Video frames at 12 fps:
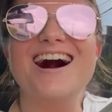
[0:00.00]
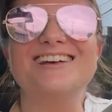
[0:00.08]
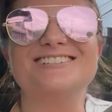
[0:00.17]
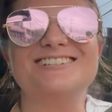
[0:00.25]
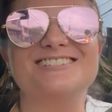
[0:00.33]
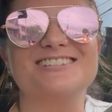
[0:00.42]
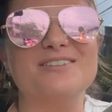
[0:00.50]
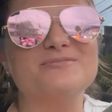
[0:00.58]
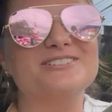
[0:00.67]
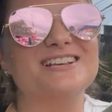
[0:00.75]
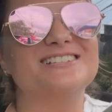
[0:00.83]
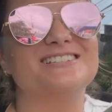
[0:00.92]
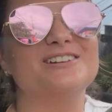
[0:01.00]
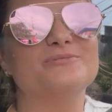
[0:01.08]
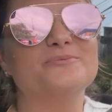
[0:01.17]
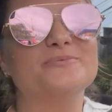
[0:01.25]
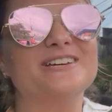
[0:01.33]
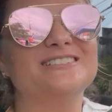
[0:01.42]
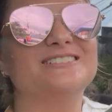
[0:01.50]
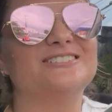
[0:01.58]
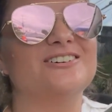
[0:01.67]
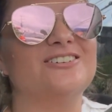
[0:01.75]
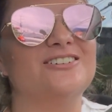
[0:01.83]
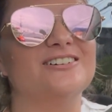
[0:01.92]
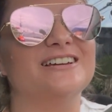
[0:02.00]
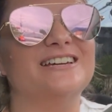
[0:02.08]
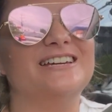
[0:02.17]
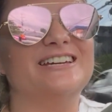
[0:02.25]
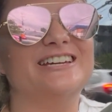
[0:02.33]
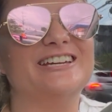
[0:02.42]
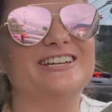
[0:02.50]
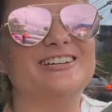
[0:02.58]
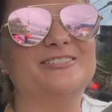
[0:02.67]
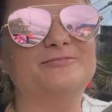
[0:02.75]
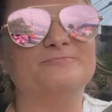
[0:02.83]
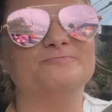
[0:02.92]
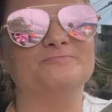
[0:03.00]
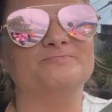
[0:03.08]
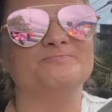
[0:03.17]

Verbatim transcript: así estamos hasta el momento. Em,